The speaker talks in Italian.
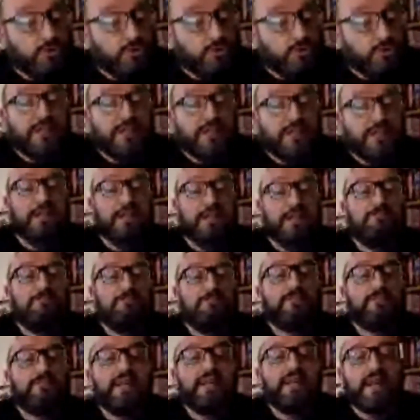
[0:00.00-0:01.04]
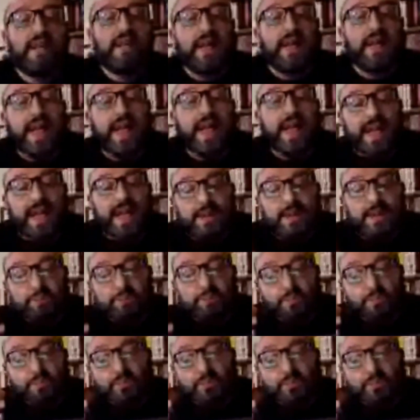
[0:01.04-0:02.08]
Quindi è
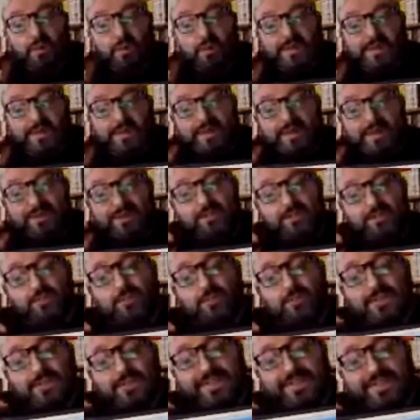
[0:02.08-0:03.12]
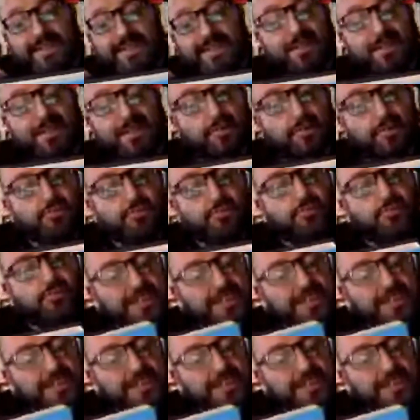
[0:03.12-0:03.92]
proprio attraverso queste letture,